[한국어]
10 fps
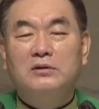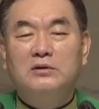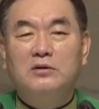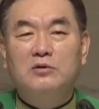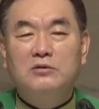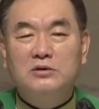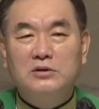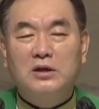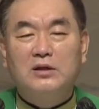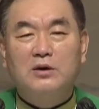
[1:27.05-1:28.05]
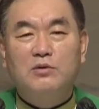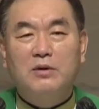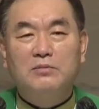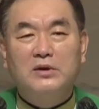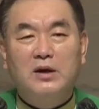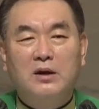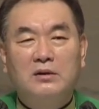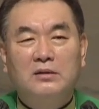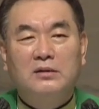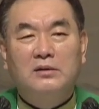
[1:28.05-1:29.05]
그걸로 끝났다고 합니다.
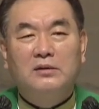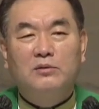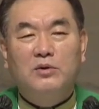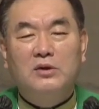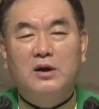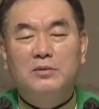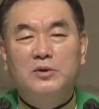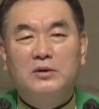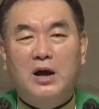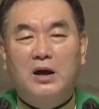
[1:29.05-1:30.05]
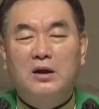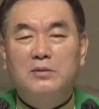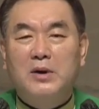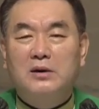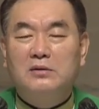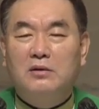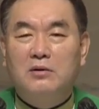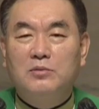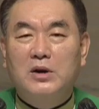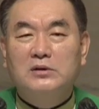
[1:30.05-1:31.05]
왜냐하면 아내 말을
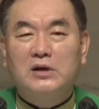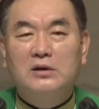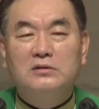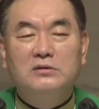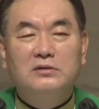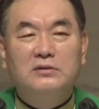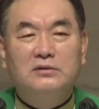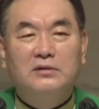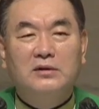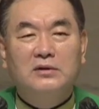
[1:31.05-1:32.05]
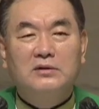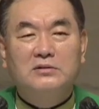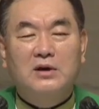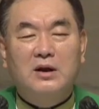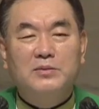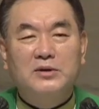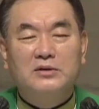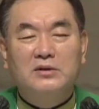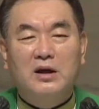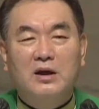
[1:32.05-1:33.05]
너무나 잘 듣는 그 사람이
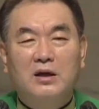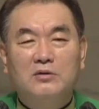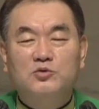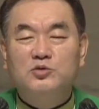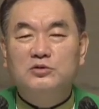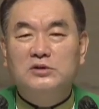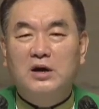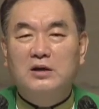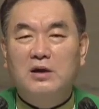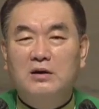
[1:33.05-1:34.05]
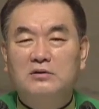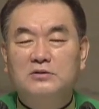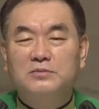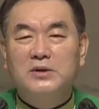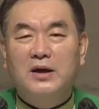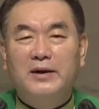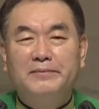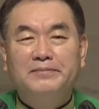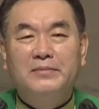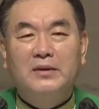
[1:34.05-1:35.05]
그날의 우승자가 된 것입니다.
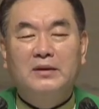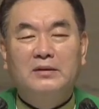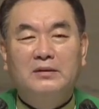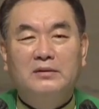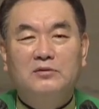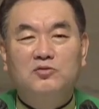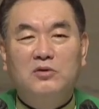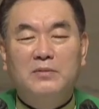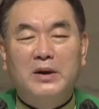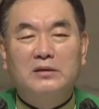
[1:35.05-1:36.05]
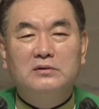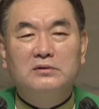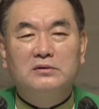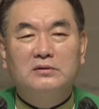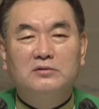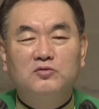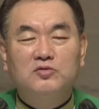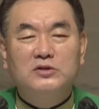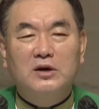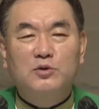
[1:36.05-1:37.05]
누가 만든
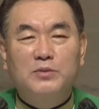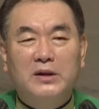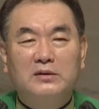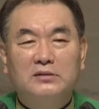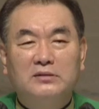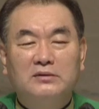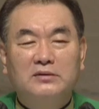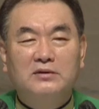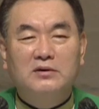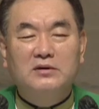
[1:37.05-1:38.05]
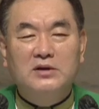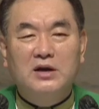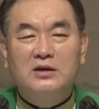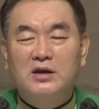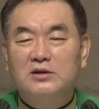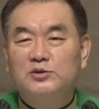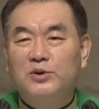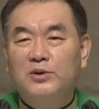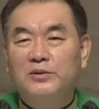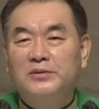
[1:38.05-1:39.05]
웃자고 만든 그런
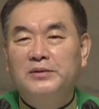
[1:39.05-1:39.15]
이야기겠죠.